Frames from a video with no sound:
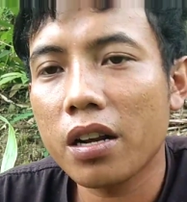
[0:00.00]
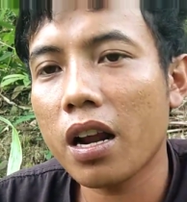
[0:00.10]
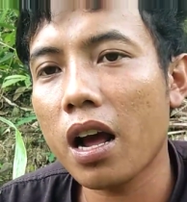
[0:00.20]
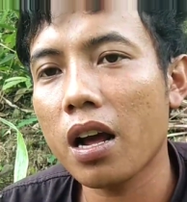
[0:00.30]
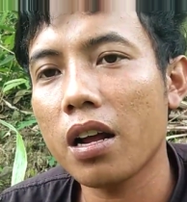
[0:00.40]

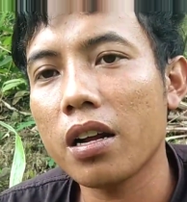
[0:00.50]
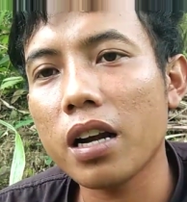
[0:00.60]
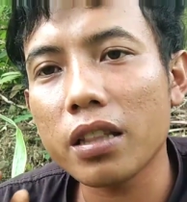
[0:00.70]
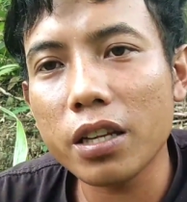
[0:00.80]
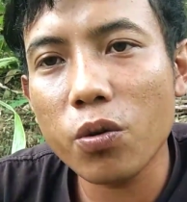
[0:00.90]
Nah,
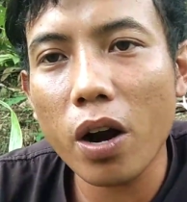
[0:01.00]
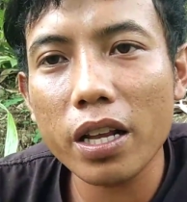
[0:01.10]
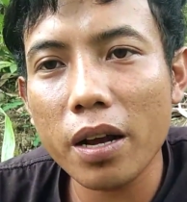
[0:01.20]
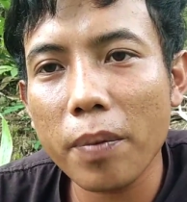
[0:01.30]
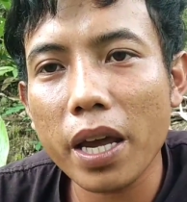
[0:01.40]
nanti
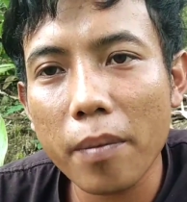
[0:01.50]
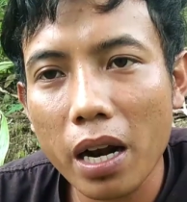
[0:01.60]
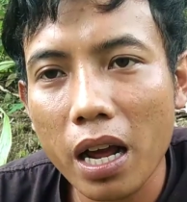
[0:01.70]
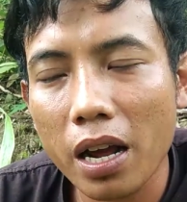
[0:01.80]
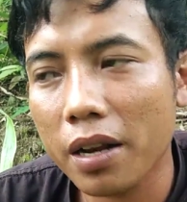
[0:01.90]
doanya
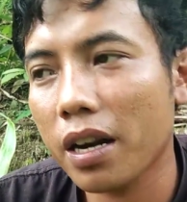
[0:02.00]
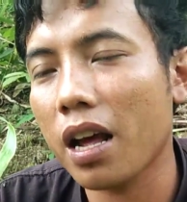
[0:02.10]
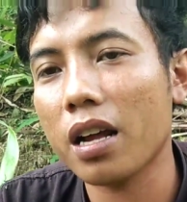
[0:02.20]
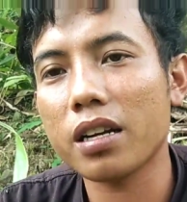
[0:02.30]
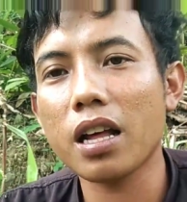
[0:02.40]
bagaimana?
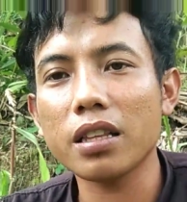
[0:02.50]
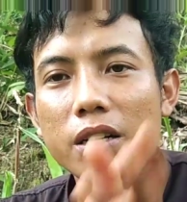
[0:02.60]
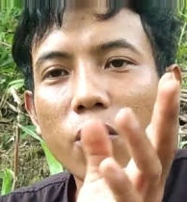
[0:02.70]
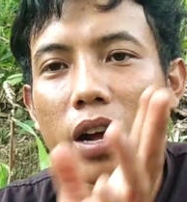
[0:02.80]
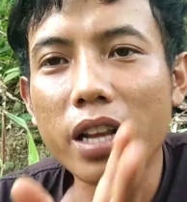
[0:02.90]
Nah,
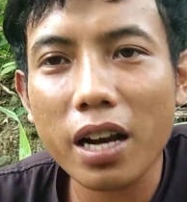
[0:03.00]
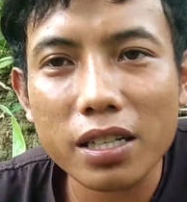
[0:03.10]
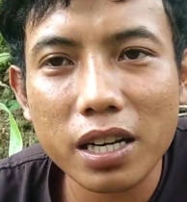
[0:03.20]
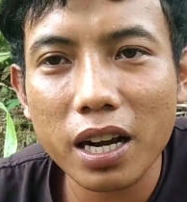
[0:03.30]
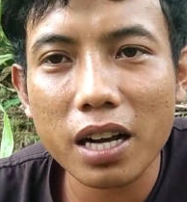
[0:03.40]
nanti doanya
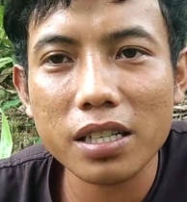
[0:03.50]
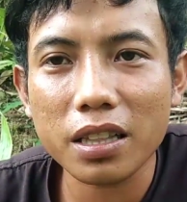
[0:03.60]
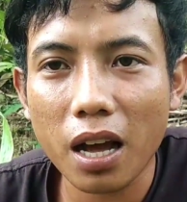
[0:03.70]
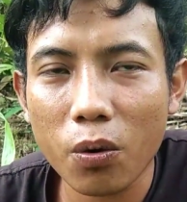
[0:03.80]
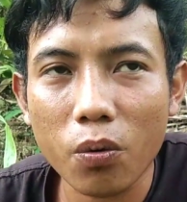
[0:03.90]
akan saya
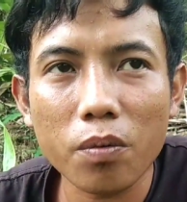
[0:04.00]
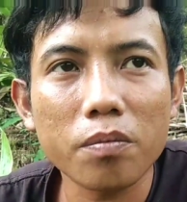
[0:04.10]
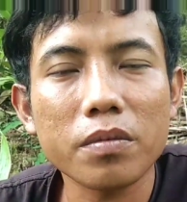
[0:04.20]
kasih tahu.